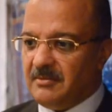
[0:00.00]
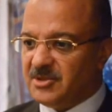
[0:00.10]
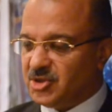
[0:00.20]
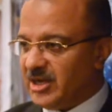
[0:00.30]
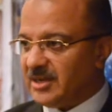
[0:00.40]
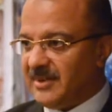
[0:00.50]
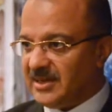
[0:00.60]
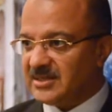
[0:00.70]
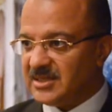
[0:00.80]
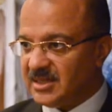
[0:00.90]
بتشارك
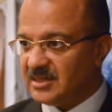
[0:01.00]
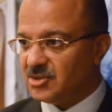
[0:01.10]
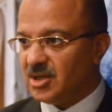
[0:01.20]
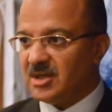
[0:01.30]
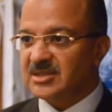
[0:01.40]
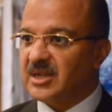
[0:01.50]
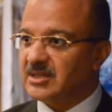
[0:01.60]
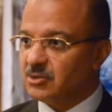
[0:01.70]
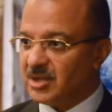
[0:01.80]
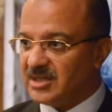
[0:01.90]
معانا السنه دي ان شاء الله
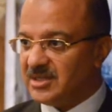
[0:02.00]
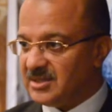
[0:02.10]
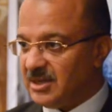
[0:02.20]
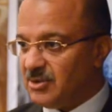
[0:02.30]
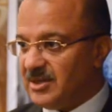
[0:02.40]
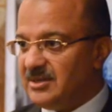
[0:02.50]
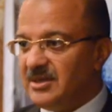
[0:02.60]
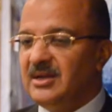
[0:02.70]
33 دوله